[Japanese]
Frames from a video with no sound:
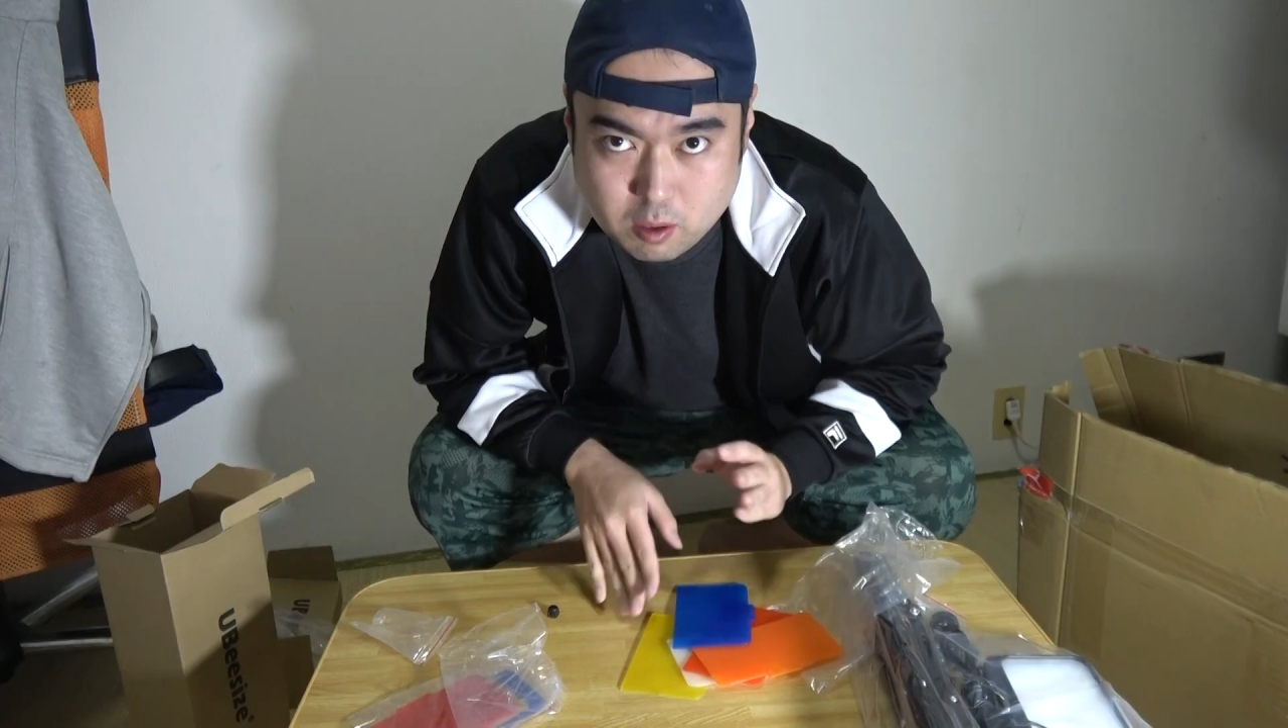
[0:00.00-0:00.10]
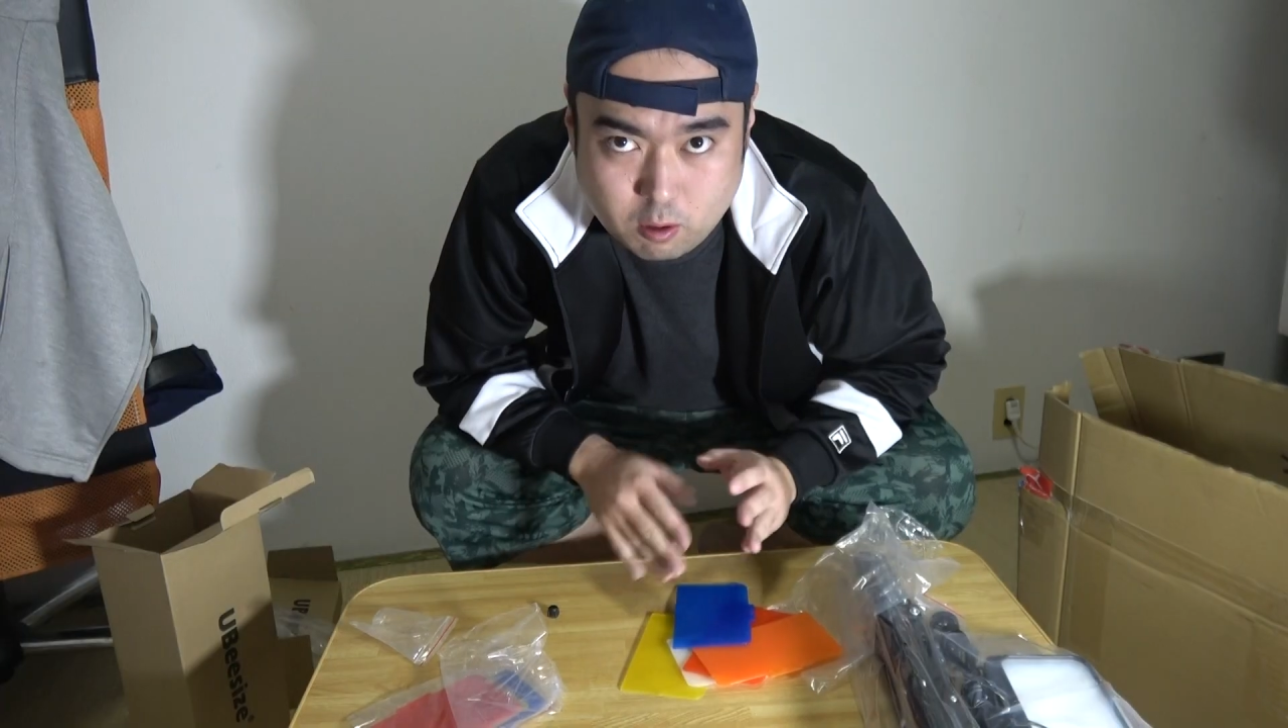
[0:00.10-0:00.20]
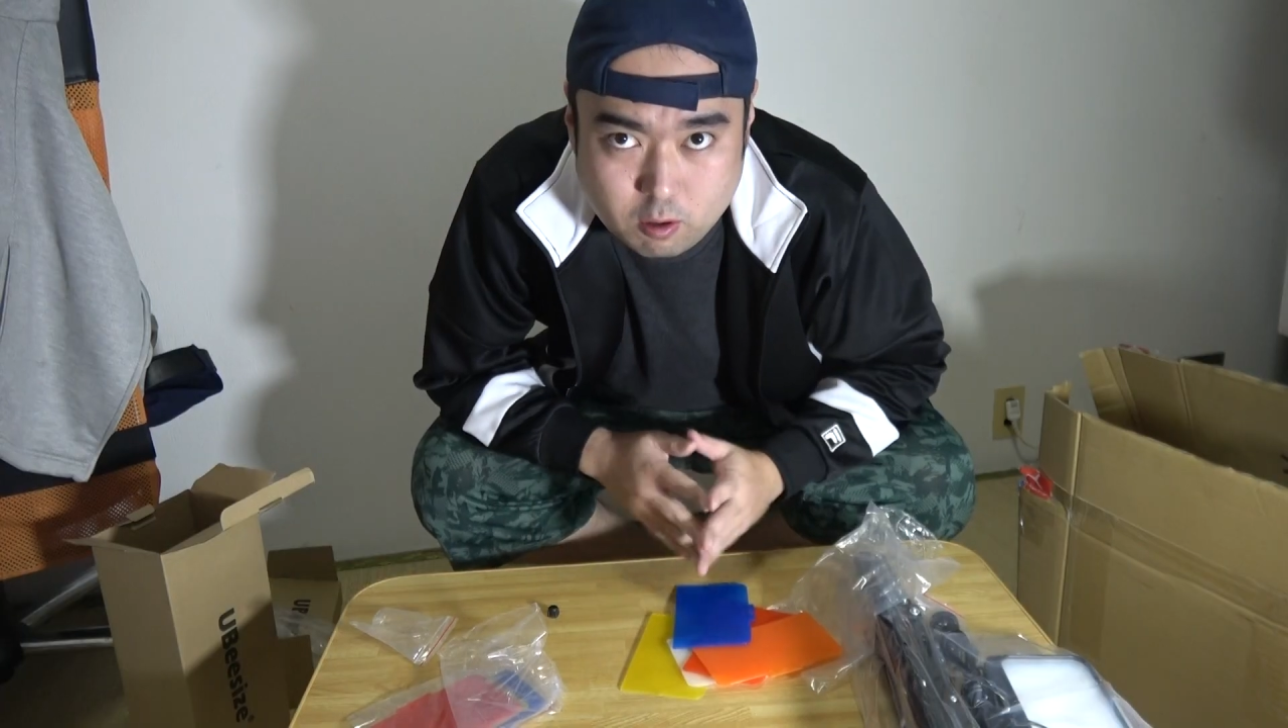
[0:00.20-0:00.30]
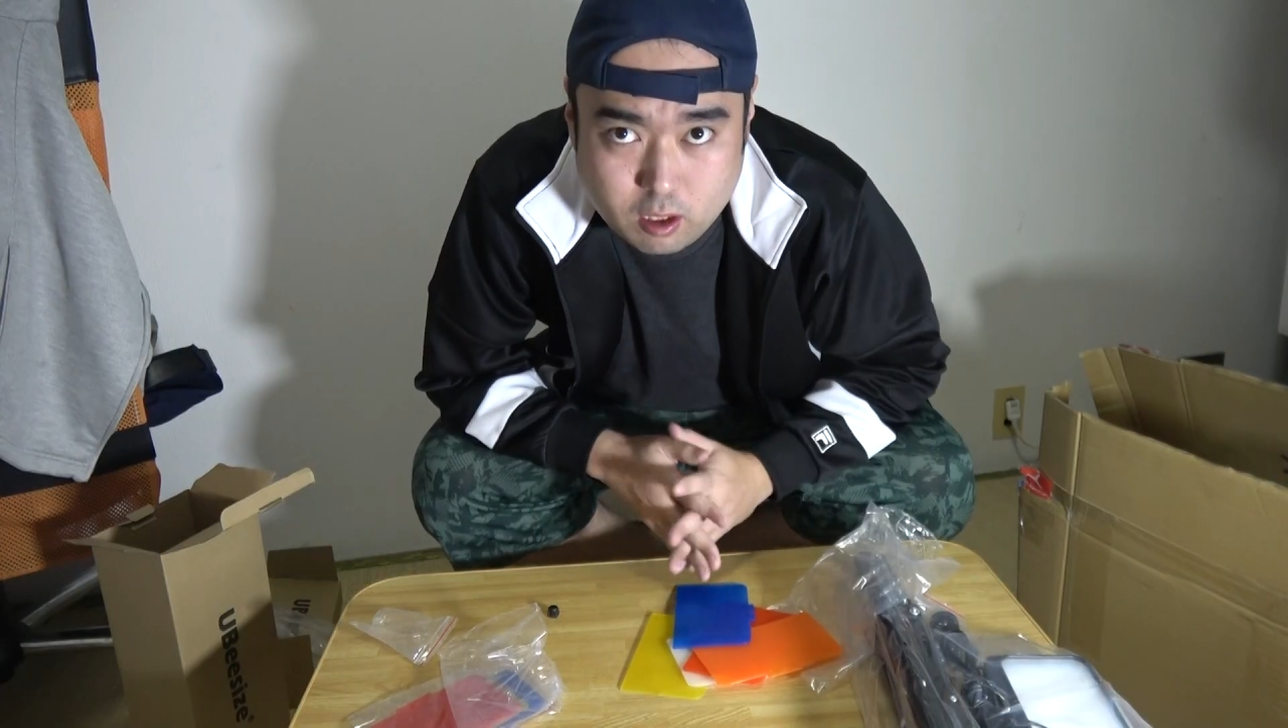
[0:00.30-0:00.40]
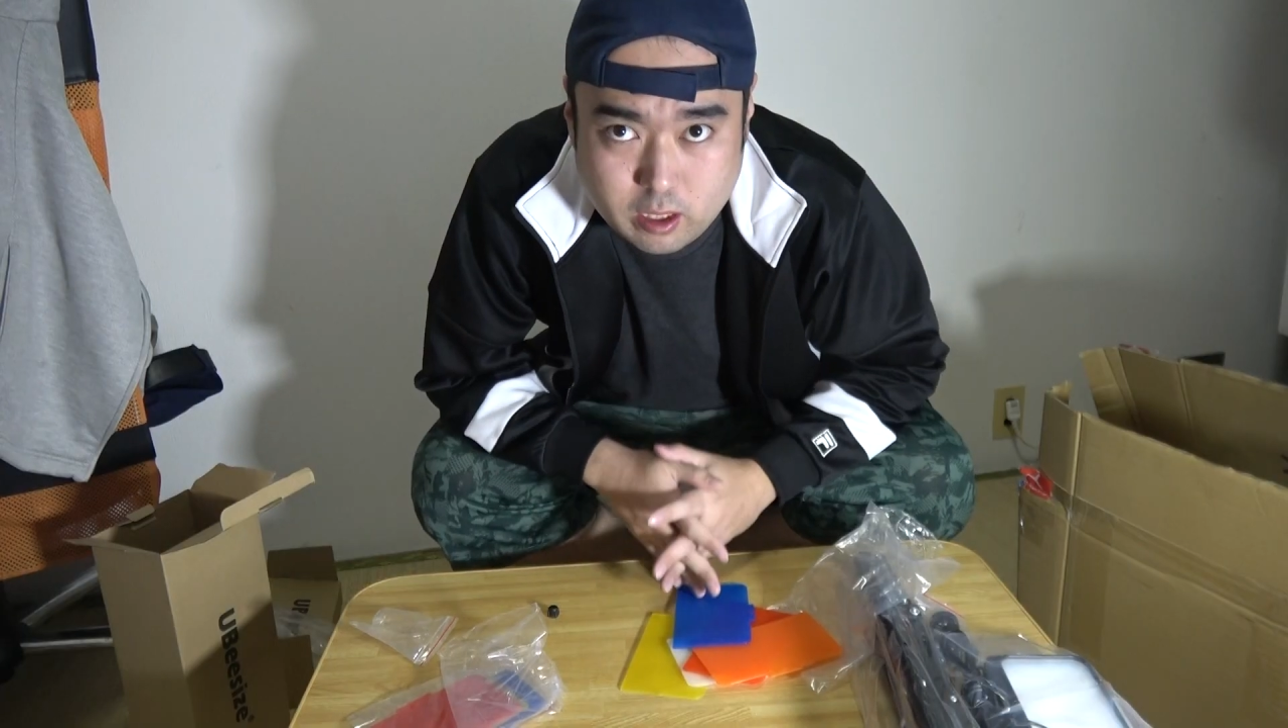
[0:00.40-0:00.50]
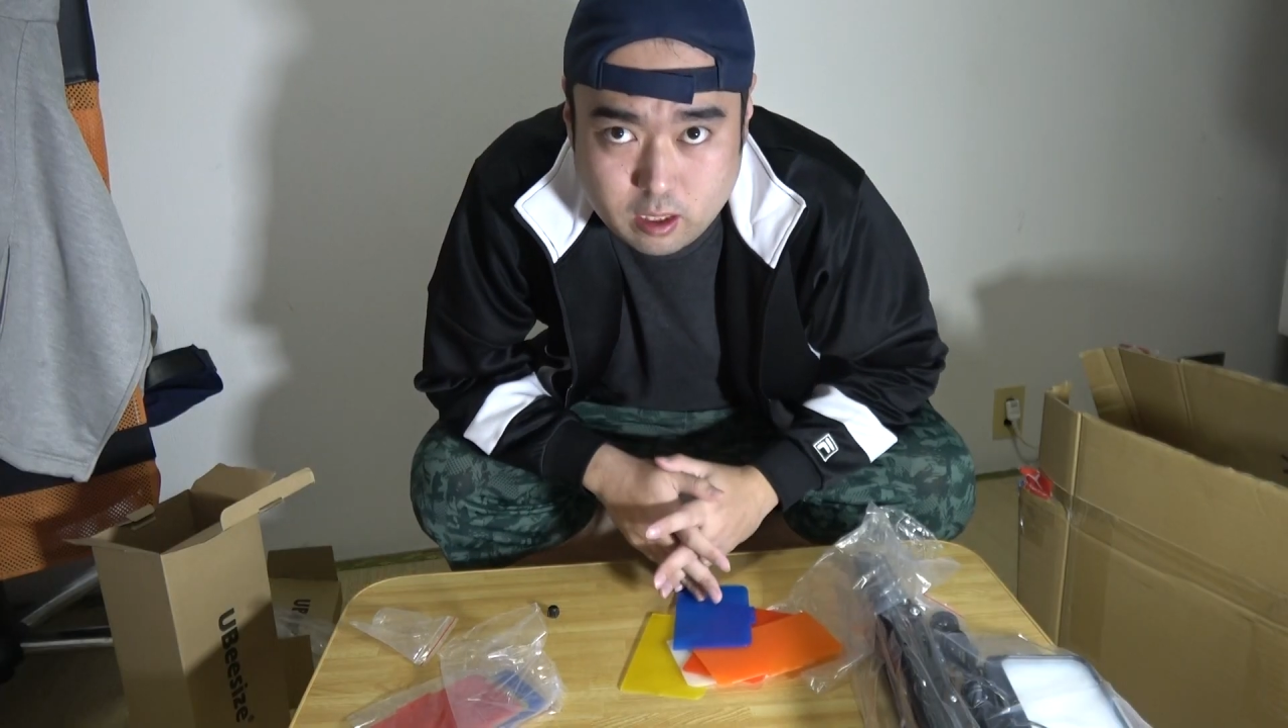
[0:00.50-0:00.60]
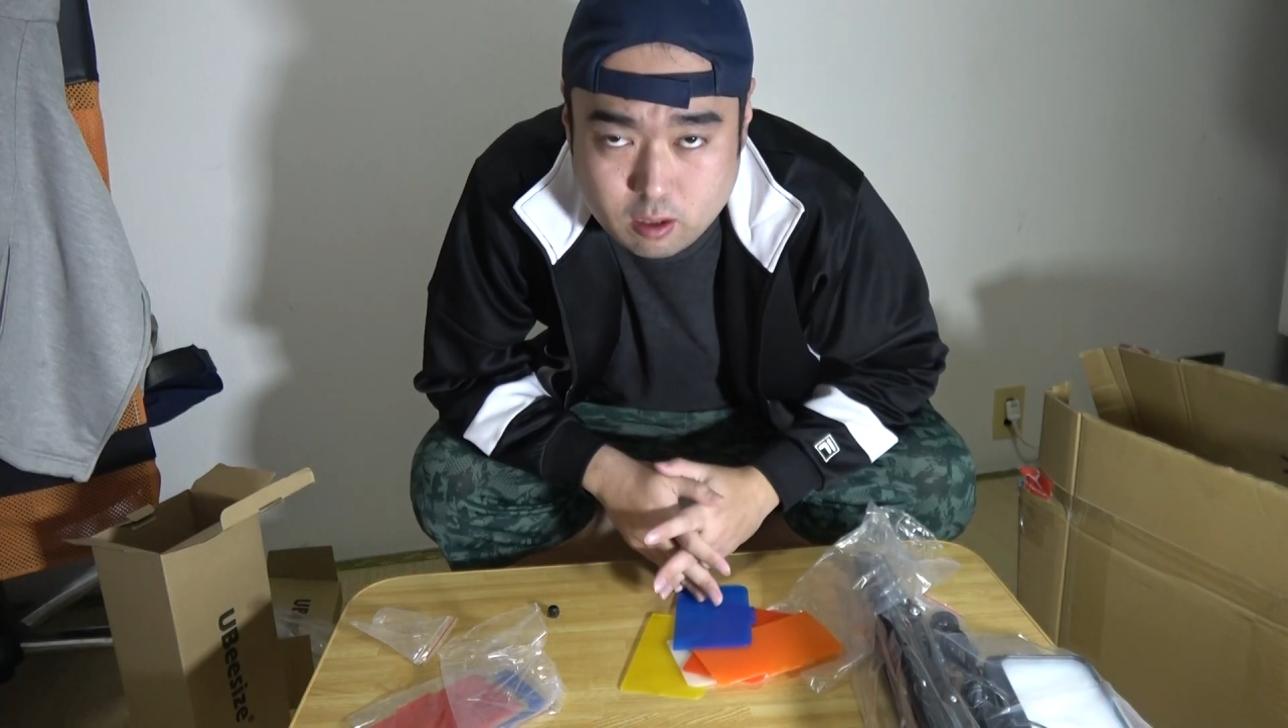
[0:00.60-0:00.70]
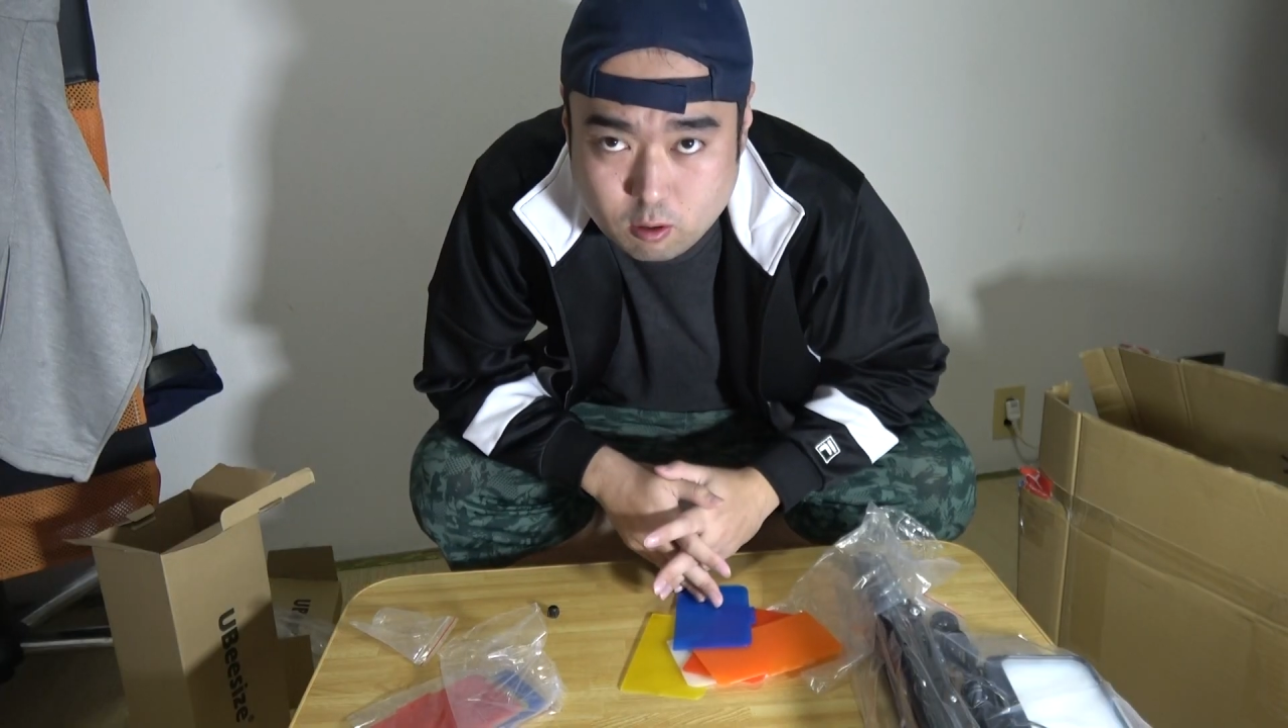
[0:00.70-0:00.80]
あ今後はね